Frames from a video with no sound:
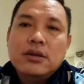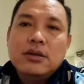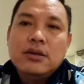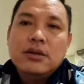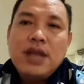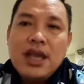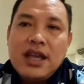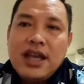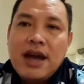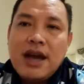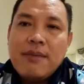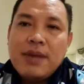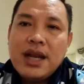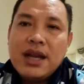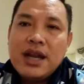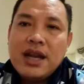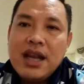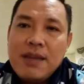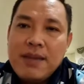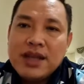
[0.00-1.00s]
3
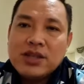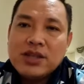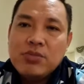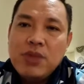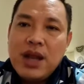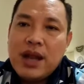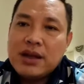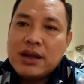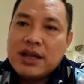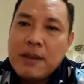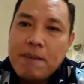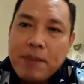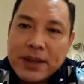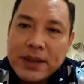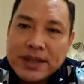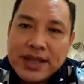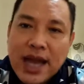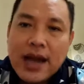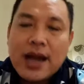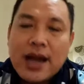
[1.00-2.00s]
menit 59
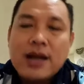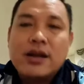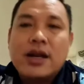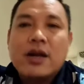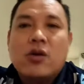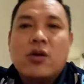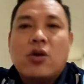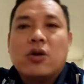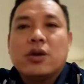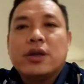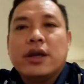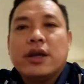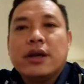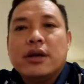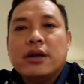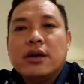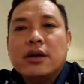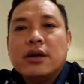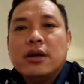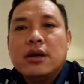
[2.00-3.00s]
dipecahkan rekornya.
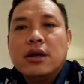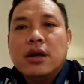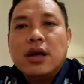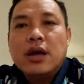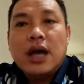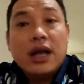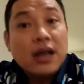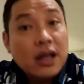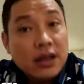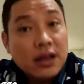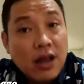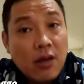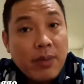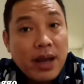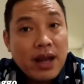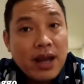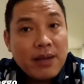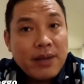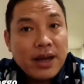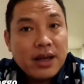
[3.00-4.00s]
Anda tahu
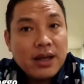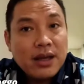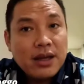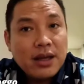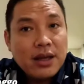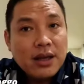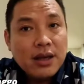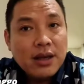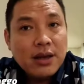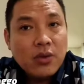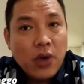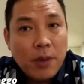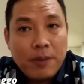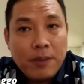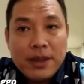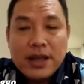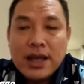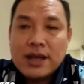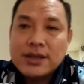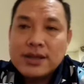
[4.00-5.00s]
malam hari ini
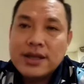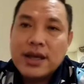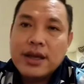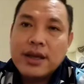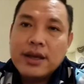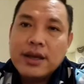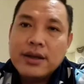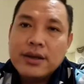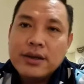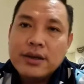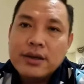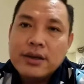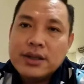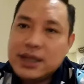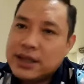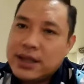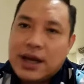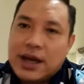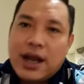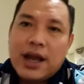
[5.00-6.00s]
webinar saya
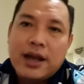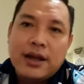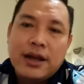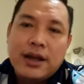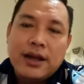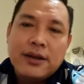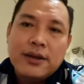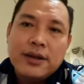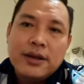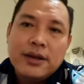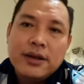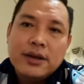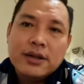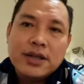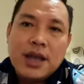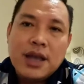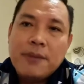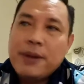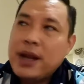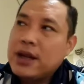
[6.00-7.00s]
sederhana.
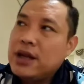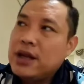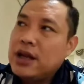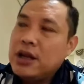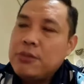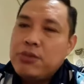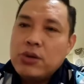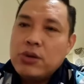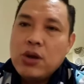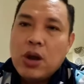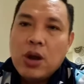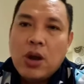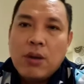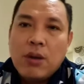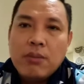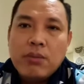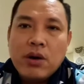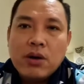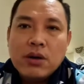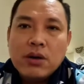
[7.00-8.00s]
Saya berada di Pulau
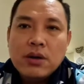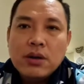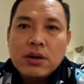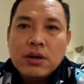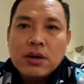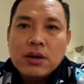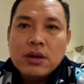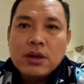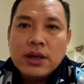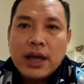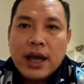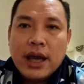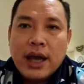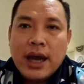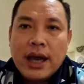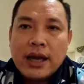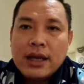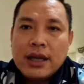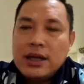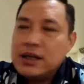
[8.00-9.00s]
Lombok. Ya,
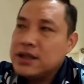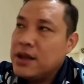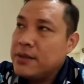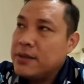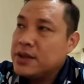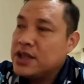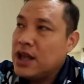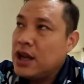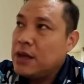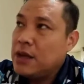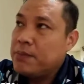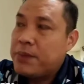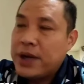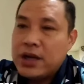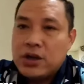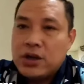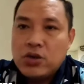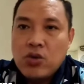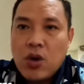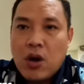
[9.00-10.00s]
hari ini saya
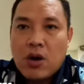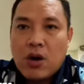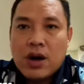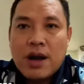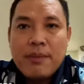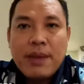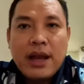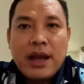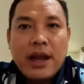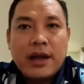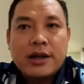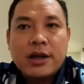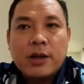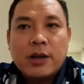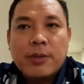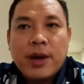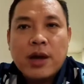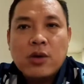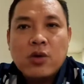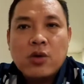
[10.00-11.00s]
celebrate dua orang miliarder
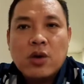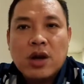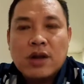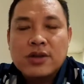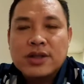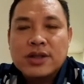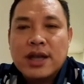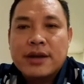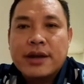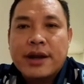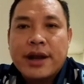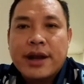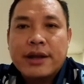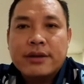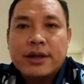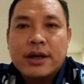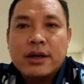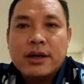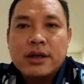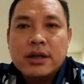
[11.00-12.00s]
baru, Crown Star
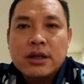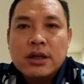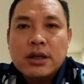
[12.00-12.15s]
Director,